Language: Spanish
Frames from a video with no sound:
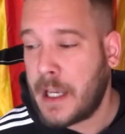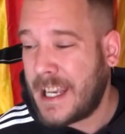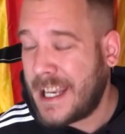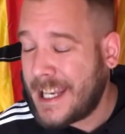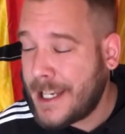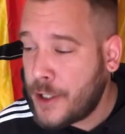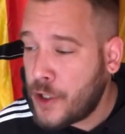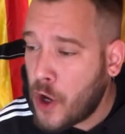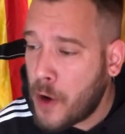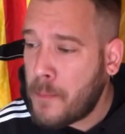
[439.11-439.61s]

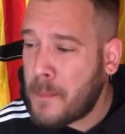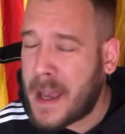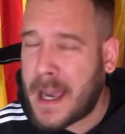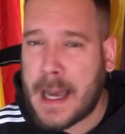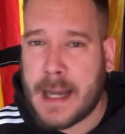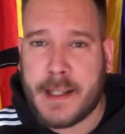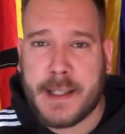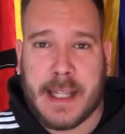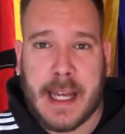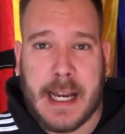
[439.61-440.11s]
Y no me
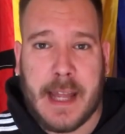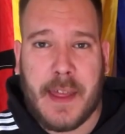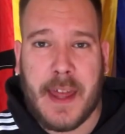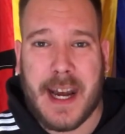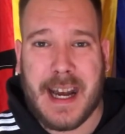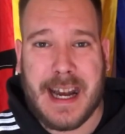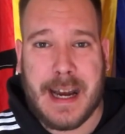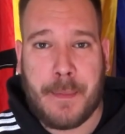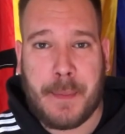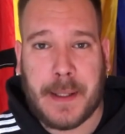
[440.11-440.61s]
cansaré de
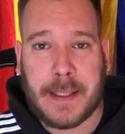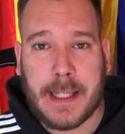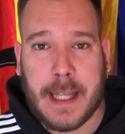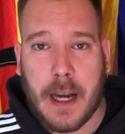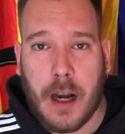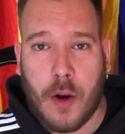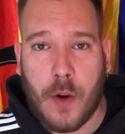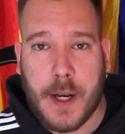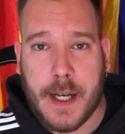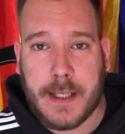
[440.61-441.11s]

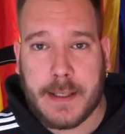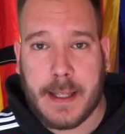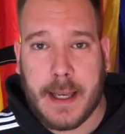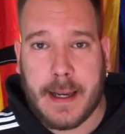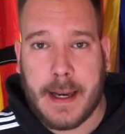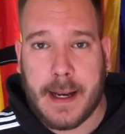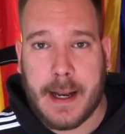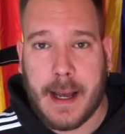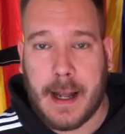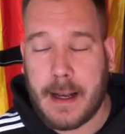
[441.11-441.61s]
repetirlo en este
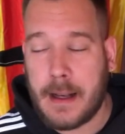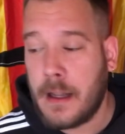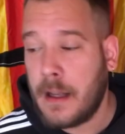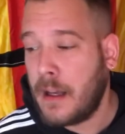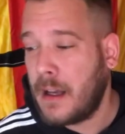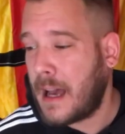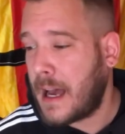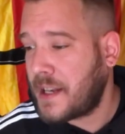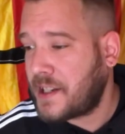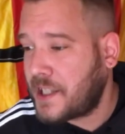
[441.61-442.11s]
canal.
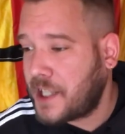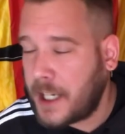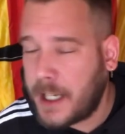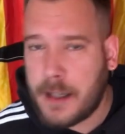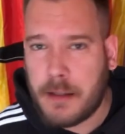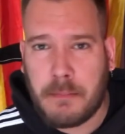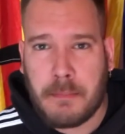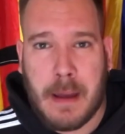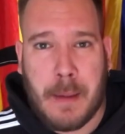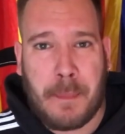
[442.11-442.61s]

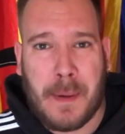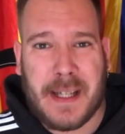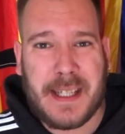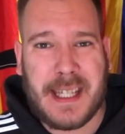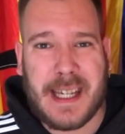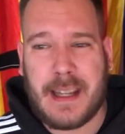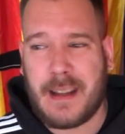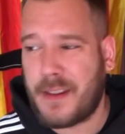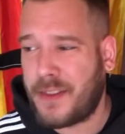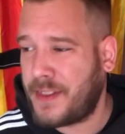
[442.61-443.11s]
Así me
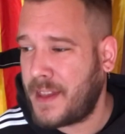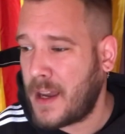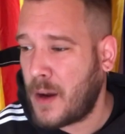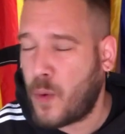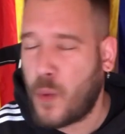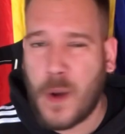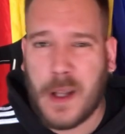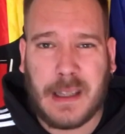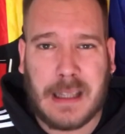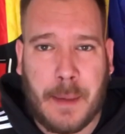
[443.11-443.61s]
pase
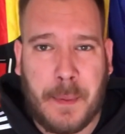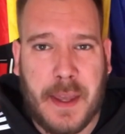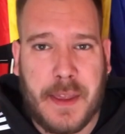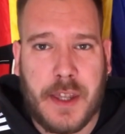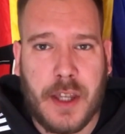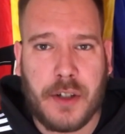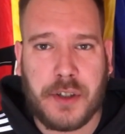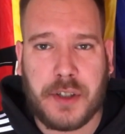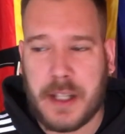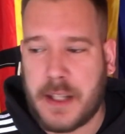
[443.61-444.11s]
50
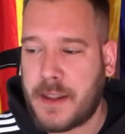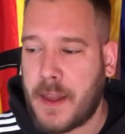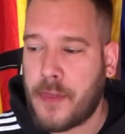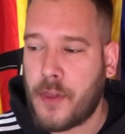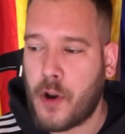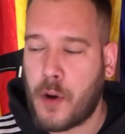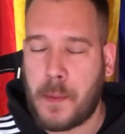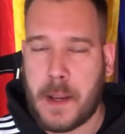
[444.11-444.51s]
vídeos diciendo lo